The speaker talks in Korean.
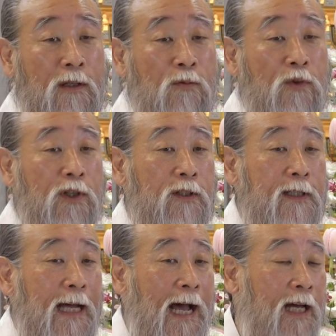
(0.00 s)

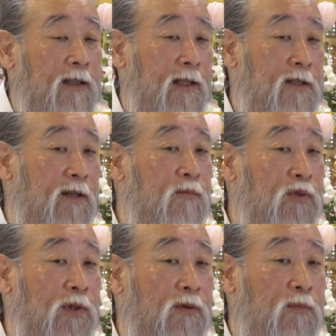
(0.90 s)
우리는 하늘의
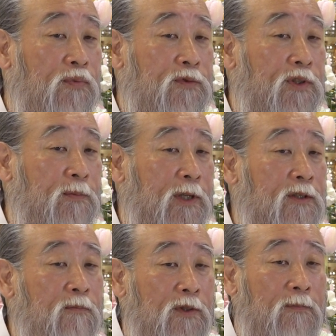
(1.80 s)
성불이고 부처님의
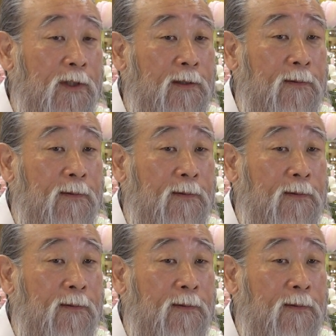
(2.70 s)
성불입니다.